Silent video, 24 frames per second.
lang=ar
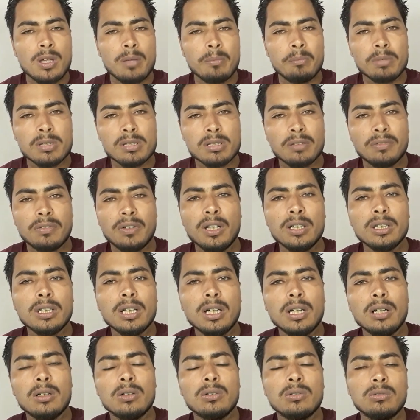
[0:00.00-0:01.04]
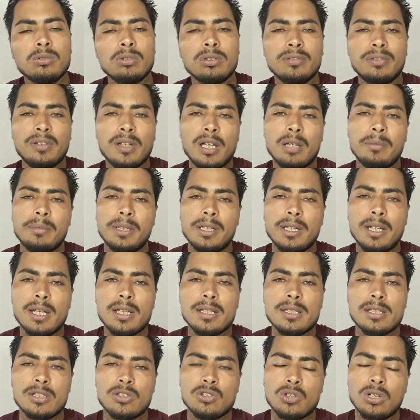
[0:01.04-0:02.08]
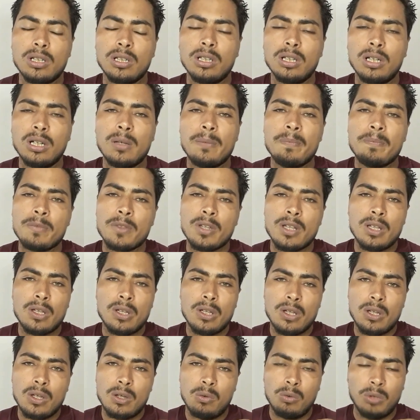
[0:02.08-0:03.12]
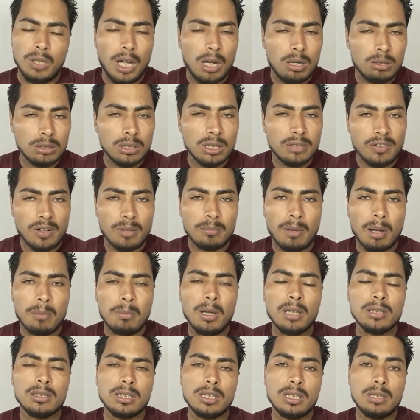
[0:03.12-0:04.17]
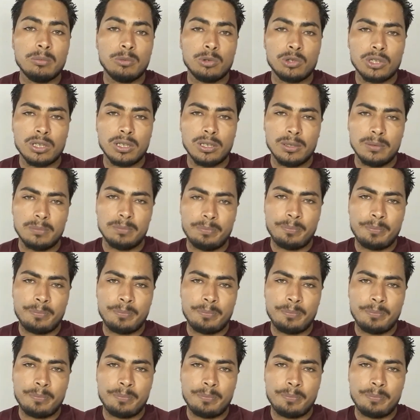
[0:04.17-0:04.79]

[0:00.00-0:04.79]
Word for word: باستفاضه ونفهم الناس ان شاء الله ونحاول نفهم مع بعض ايه المشكله